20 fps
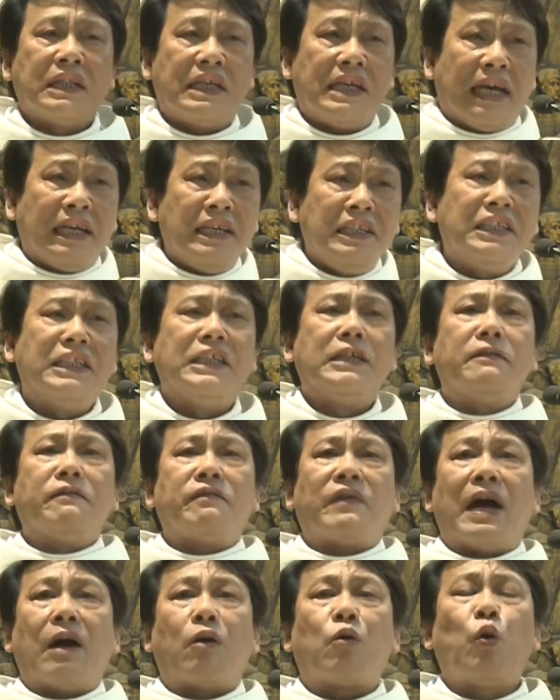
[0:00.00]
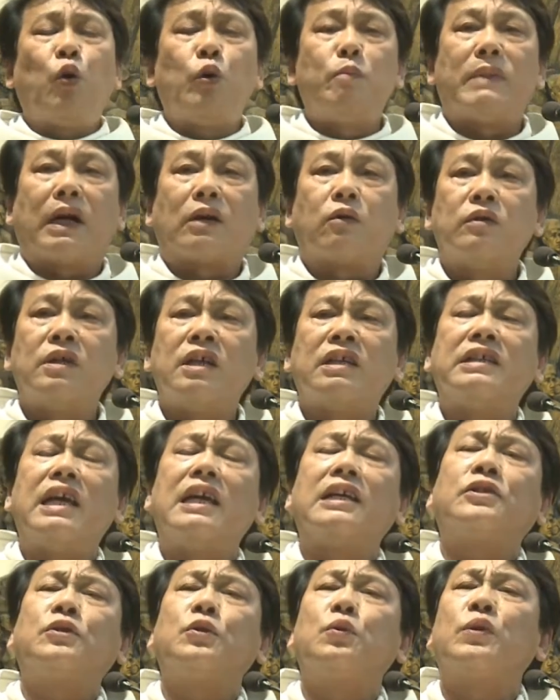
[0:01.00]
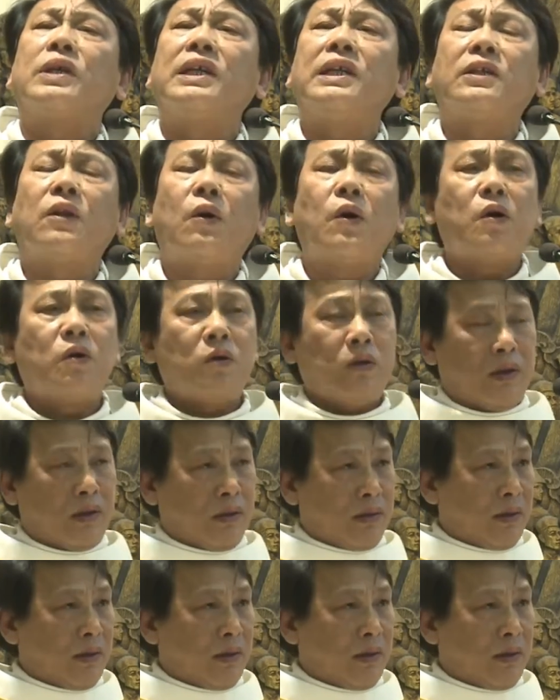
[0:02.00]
thì hãy nhìn vào khuôn mặt của Đức Giêsu Kitô,